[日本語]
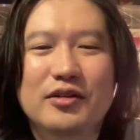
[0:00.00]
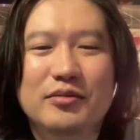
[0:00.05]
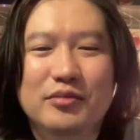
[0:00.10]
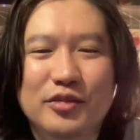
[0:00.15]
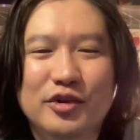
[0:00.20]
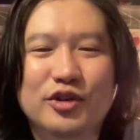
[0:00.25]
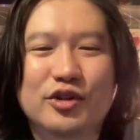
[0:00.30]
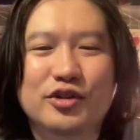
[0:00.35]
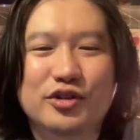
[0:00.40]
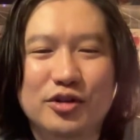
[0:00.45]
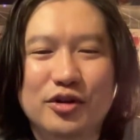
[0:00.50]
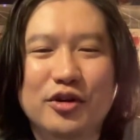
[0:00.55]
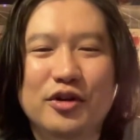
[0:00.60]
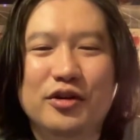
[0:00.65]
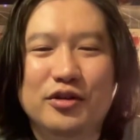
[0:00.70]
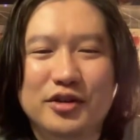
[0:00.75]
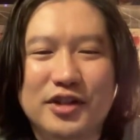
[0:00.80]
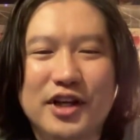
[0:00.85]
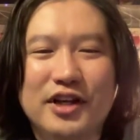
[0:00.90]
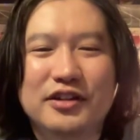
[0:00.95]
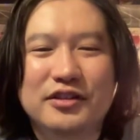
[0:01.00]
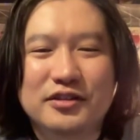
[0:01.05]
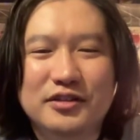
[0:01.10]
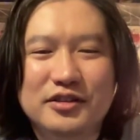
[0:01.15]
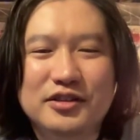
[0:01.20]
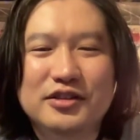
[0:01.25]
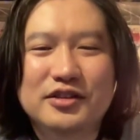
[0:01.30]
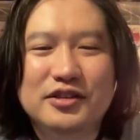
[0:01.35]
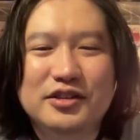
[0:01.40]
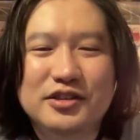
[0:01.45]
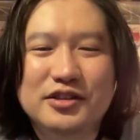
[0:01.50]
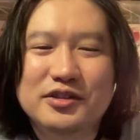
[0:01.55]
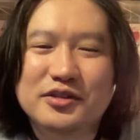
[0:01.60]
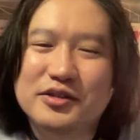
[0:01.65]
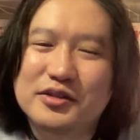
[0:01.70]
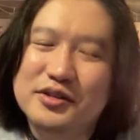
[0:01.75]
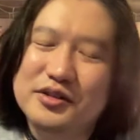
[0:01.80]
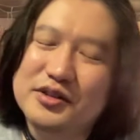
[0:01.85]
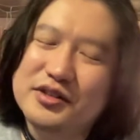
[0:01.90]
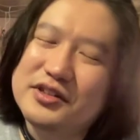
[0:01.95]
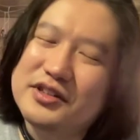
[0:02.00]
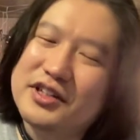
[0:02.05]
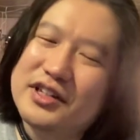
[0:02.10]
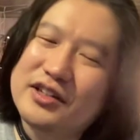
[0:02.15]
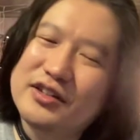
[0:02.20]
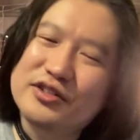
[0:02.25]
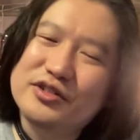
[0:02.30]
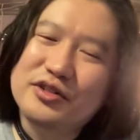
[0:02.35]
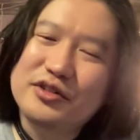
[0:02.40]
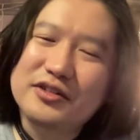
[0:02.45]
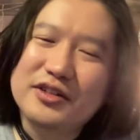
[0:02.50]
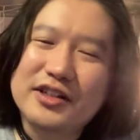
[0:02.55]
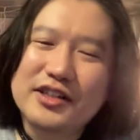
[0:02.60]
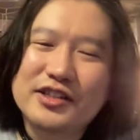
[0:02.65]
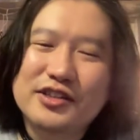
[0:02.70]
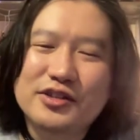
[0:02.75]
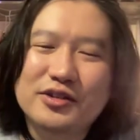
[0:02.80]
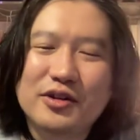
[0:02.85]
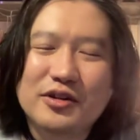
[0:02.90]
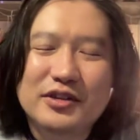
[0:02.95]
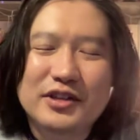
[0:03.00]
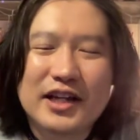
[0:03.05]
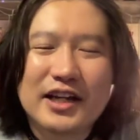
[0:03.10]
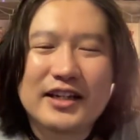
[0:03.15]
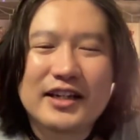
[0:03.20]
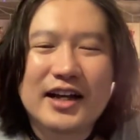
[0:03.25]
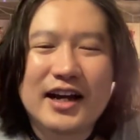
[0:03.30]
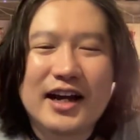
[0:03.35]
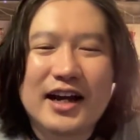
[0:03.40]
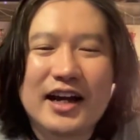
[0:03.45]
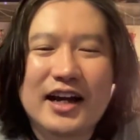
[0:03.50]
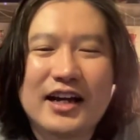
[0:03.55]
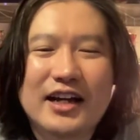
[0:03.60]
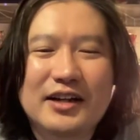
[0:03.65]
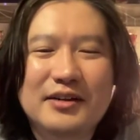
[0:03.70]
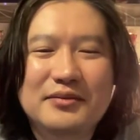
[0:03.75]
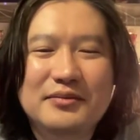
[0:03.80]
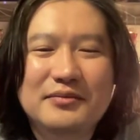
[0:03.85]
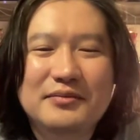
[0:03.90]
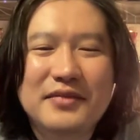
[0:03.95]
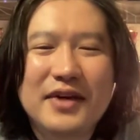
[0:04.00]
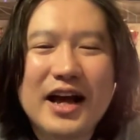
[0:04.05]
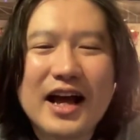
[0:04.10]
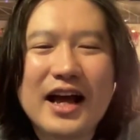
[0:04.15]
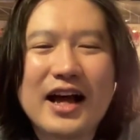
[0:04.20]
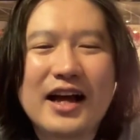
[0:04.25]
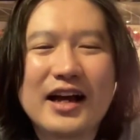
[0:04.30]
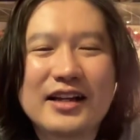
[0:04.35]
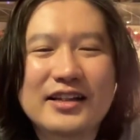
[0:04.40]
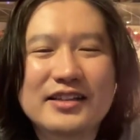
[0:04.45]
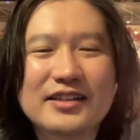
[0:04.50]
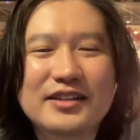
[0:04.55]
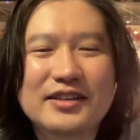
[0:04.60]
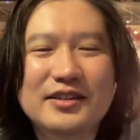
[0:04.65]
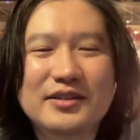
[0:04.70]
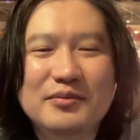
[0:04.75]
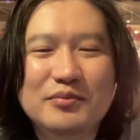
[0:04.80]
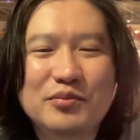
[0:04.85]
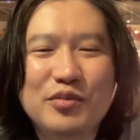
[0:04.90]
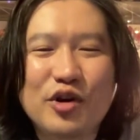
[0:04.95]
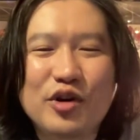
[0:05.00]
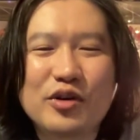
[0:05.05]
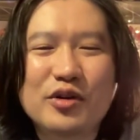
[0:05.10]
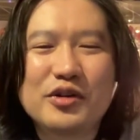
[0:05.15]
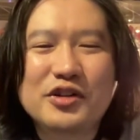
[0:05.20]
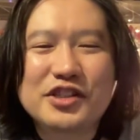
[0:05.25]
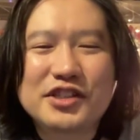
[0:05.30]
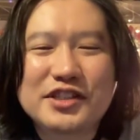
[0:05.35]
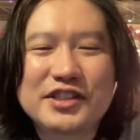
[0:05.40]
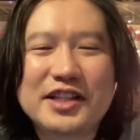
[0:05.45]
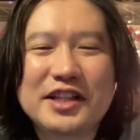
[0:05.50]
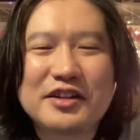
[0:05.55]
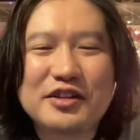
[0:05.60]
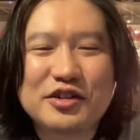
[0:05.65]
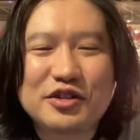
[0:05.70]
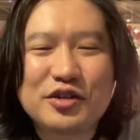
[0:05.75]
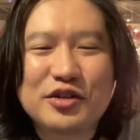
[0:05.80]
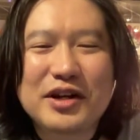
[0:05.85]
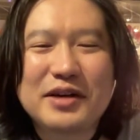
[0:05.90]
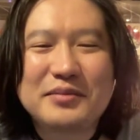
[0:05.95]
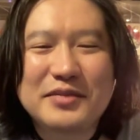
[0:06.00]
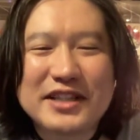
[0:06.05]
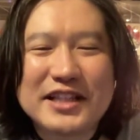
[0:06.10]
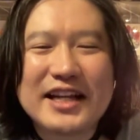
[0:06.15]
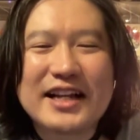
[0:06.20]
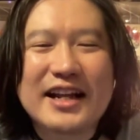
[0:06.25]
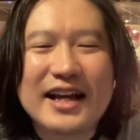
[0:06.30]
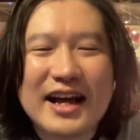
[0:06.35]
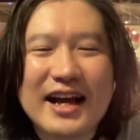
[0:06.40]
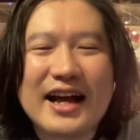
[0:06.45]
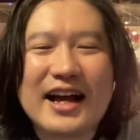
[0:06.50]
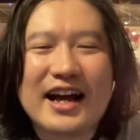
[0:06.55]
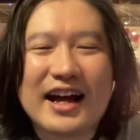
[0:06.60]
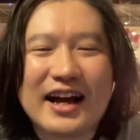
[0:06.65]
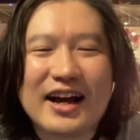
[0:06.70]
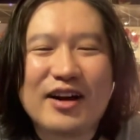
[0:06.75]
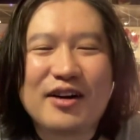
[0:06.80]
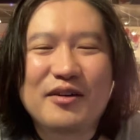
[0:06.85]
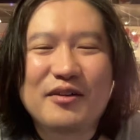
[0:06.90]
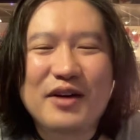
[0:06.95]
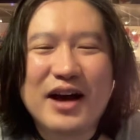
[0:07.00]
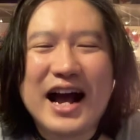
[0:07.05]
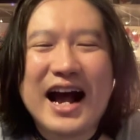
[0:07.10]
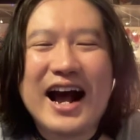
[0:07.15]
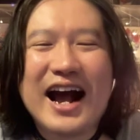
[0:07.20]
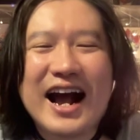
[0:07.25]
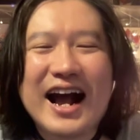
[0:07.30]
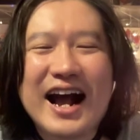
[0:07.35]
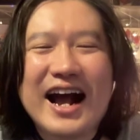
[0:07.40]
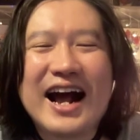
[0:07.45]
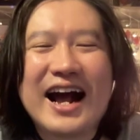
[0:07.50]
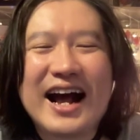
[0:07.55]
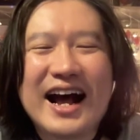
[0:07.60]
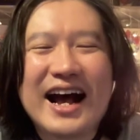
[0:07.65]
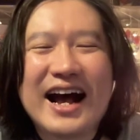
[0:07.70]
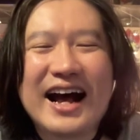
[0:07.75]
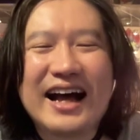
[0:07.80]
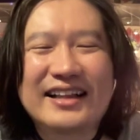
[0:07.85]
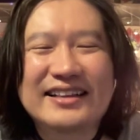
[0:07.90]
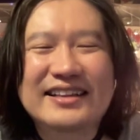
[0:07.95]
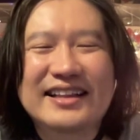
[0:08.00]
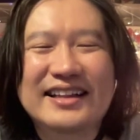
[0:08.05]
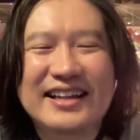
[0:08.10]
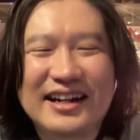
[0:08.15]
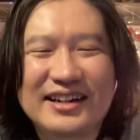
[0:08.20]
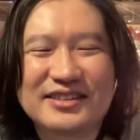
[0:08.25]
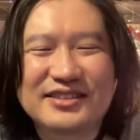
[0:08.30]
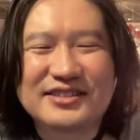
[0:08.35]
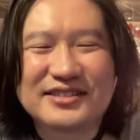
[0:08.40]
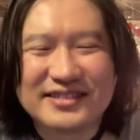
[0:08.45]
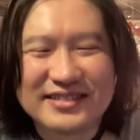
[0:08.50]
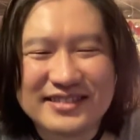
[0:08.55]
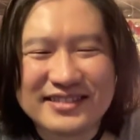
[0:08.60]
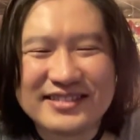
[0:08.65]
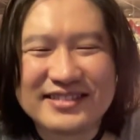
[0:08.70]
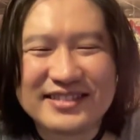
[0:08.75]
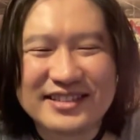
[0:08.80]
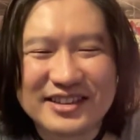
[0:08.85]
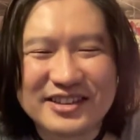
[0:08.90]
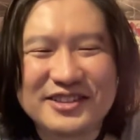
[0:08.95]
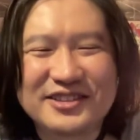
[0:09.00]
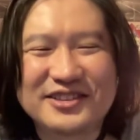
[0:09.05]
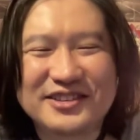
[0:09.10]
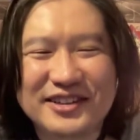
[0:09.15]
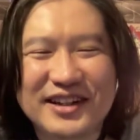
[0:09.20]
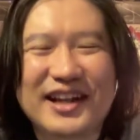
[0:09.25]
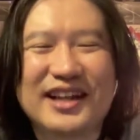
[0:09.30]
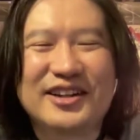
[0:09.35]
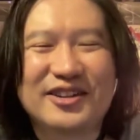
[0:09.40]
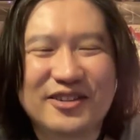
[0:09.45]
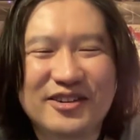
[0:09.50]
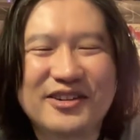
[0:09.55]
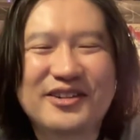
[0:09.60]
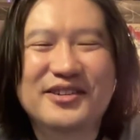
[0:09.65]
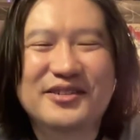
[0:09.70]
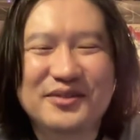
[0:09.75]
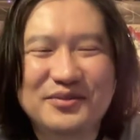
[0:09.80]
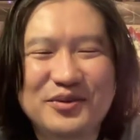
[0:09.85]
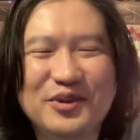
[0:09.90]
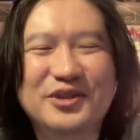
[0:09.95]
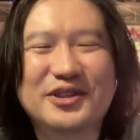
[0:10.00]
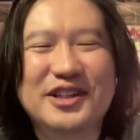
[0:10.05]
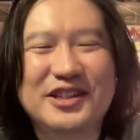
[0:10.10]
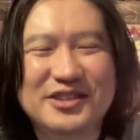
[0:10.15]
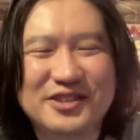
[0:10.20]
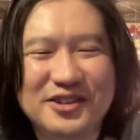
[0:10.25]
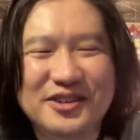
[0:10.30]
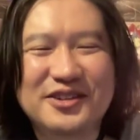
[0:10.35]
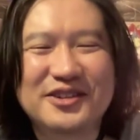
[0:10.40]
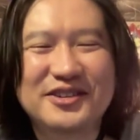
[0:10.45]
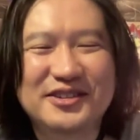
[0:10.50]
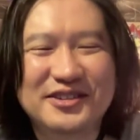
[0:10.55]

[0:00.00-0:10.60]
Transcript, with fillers: いもっとすごいことやるけどそんなにすごくないなまあ僕を知ってる人が見たらわははははってなるっていうぐらいのもんですよ